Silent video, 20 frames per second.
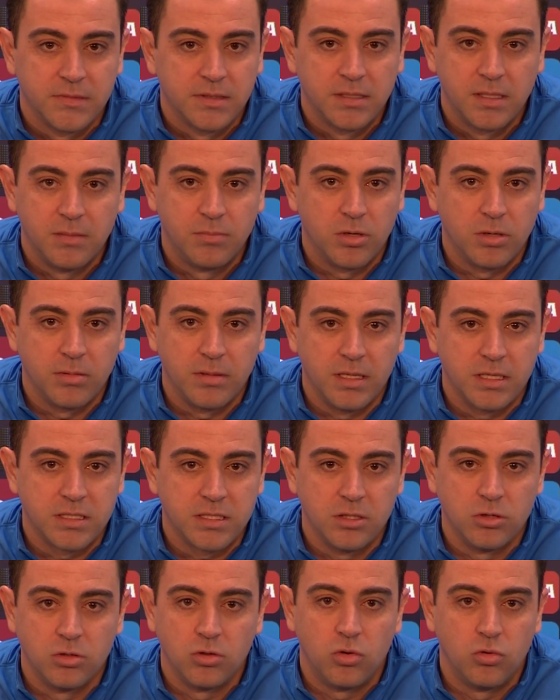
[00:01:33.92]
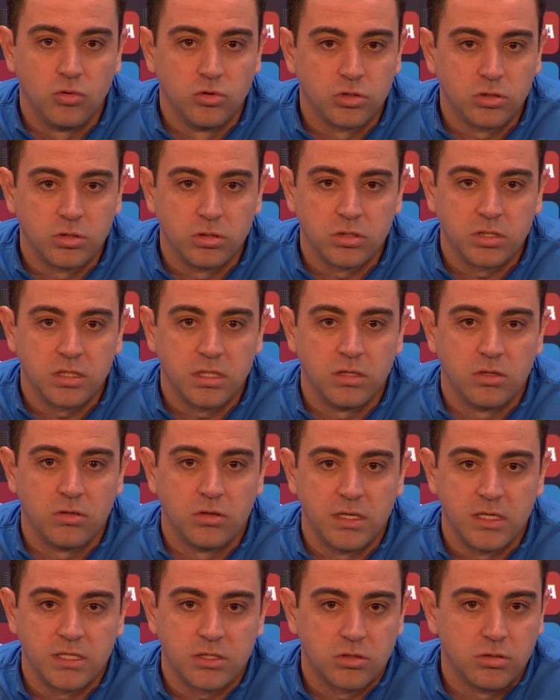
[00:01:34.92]
De por vida, siendo justo, siendo
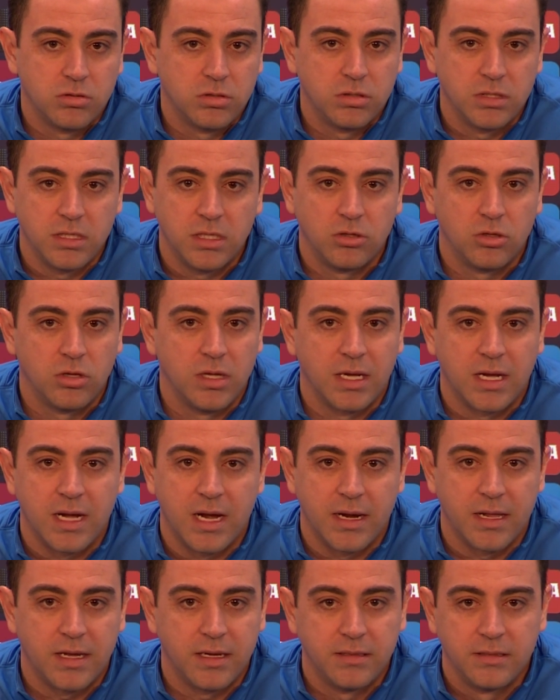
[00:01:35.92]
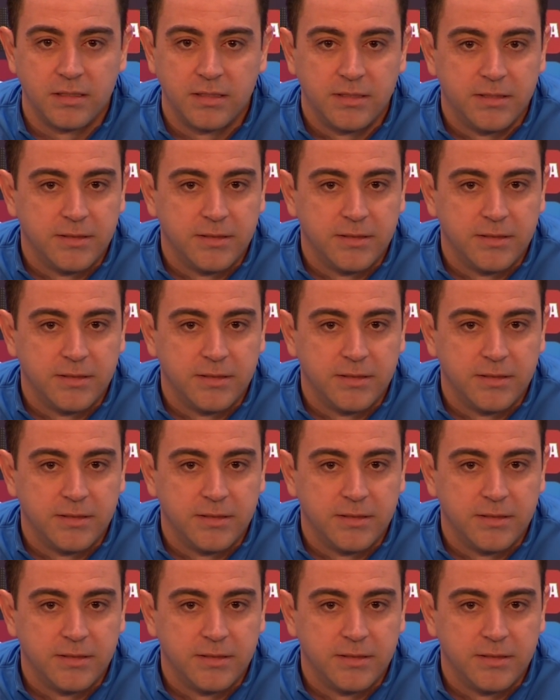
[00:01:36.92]
honesto, yendo de cara.